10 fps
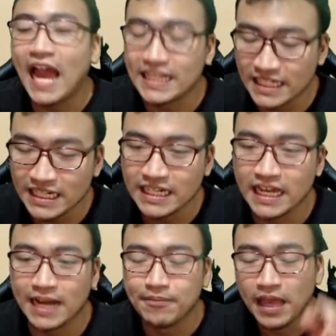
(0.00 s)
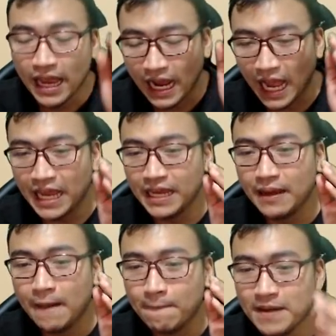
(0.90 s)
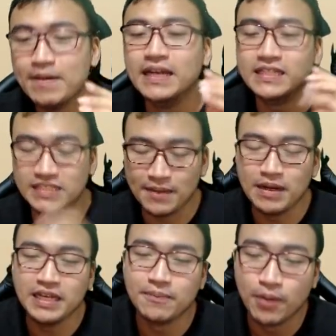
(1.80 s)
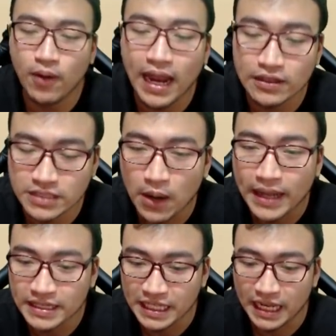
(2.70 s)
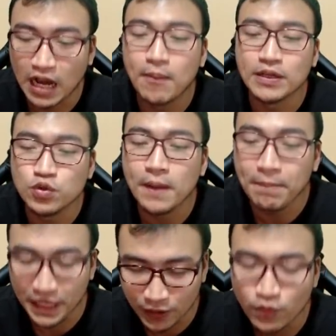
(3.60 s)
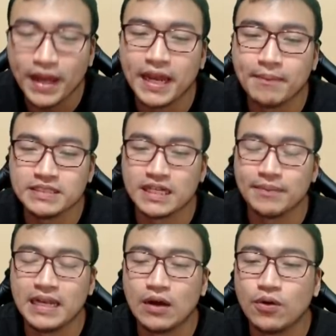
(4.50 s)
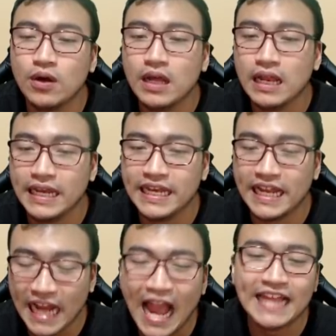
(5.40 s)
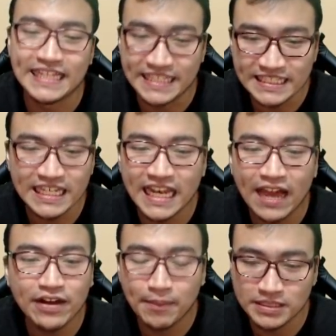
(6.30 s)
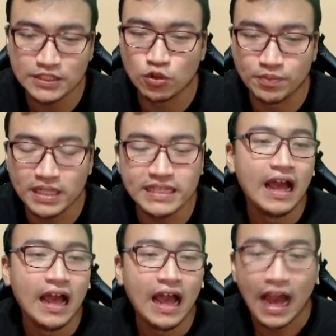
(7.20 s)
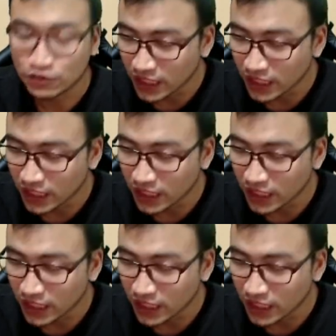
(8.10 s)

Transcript: เธอร์นะครับ ใครมีเมอร์ลินใช้เมอร์ลิน เพราะว่าเราจะเอาอันติเข้ามาช่วยปิดด้วยนะครับ มันจะทำให้เราเล่นได้ง่าย แต่จริง ๆ แล้วนะ มันจะจบตั้งแต่ฮาวเซอ